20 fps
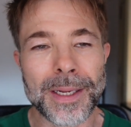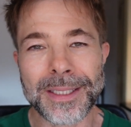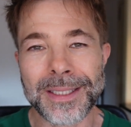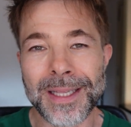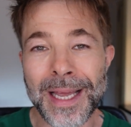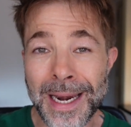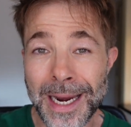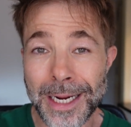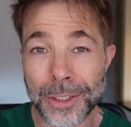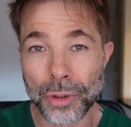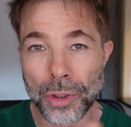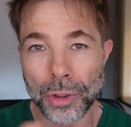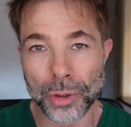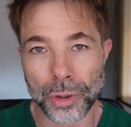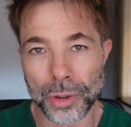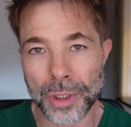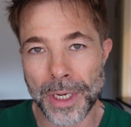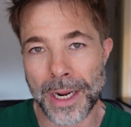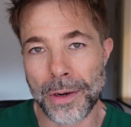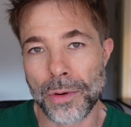están las
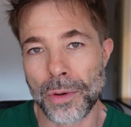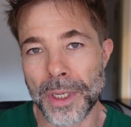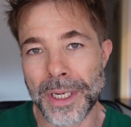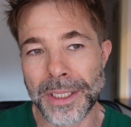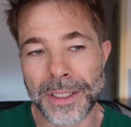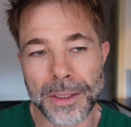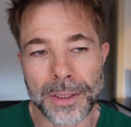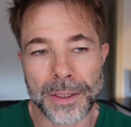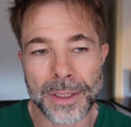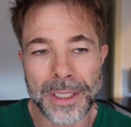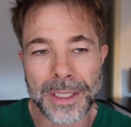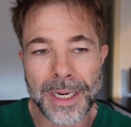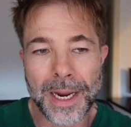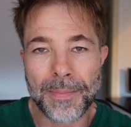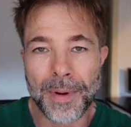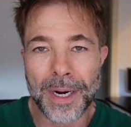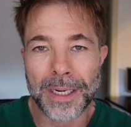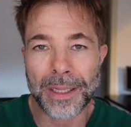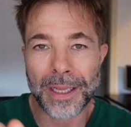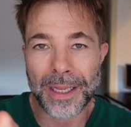dos, o sea, lo que es, si es
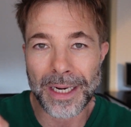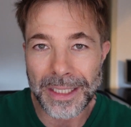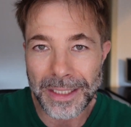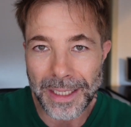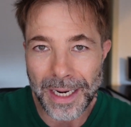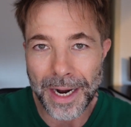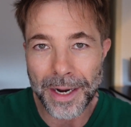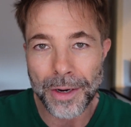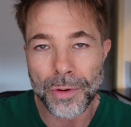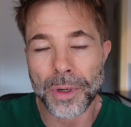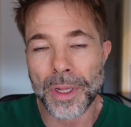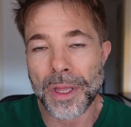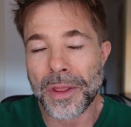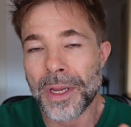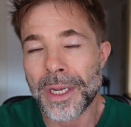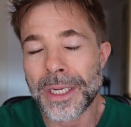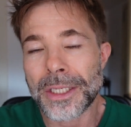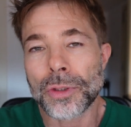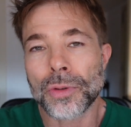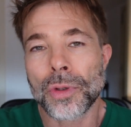la parte del esclareno que
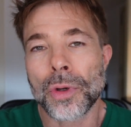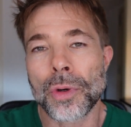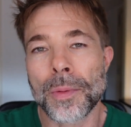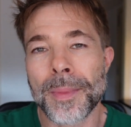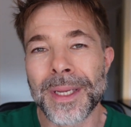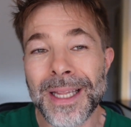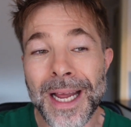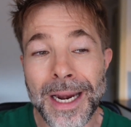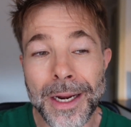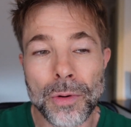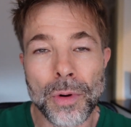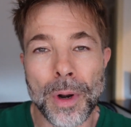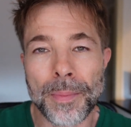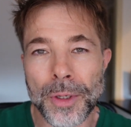dicen que es tono metálico,